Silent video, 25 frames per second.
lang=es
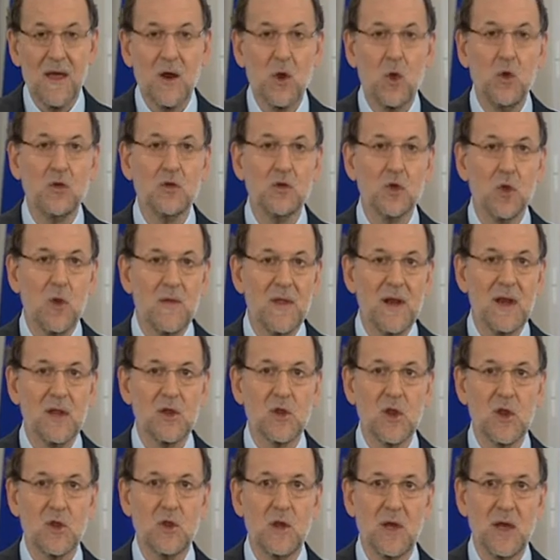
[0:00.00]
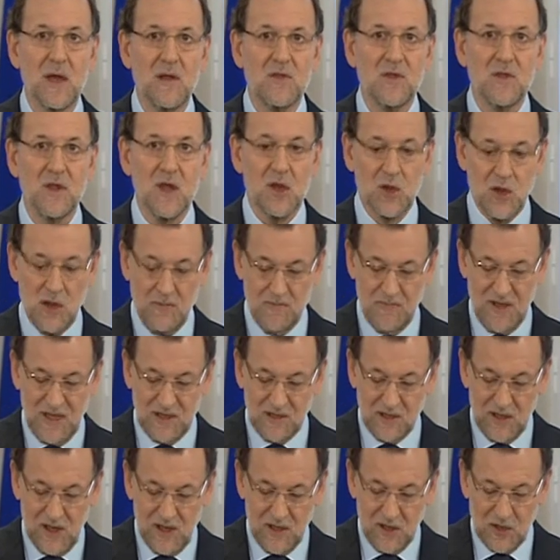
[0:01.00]
con todas las exigencias
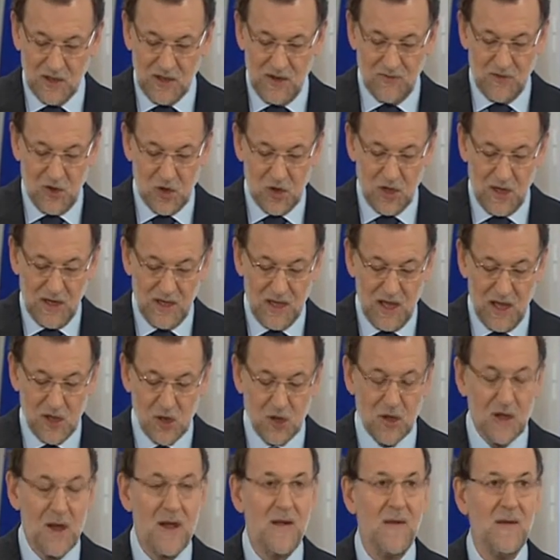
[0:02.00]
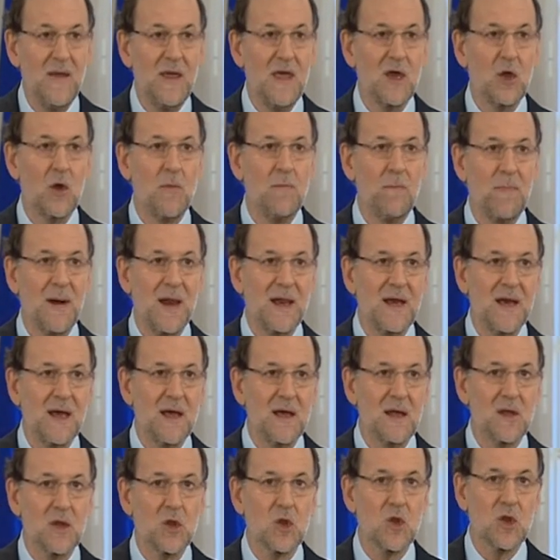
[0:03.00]
ambientales necesarias y con
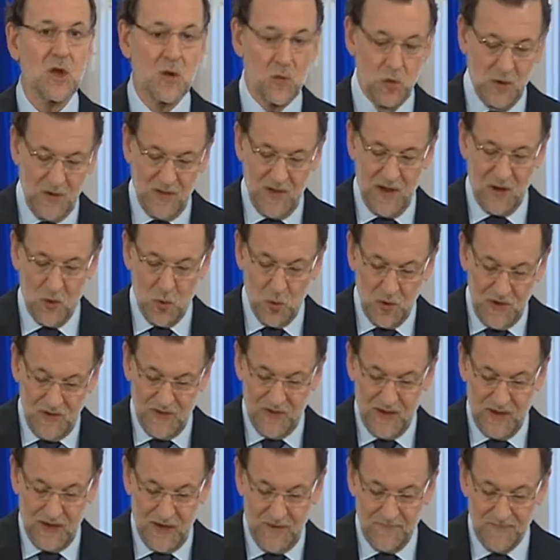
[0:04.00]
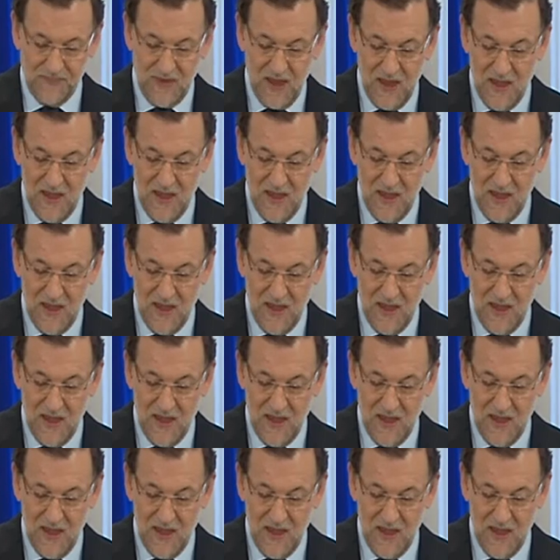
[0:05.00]
plena seguridad jurídica.